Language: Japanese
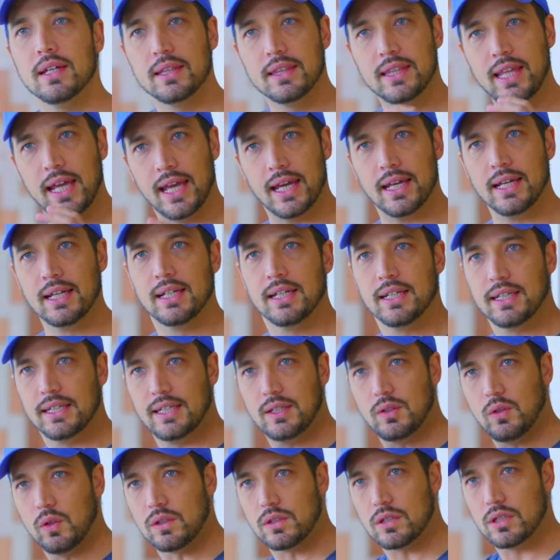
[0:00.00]
で、
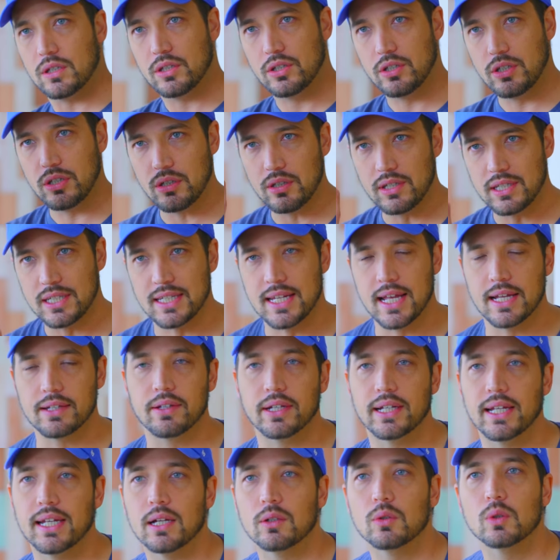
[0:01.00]
一つ注意しない
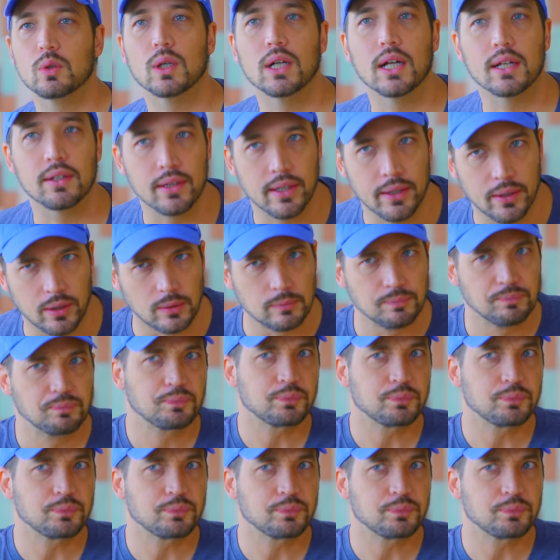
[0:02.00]
といけないことがあるんだよ。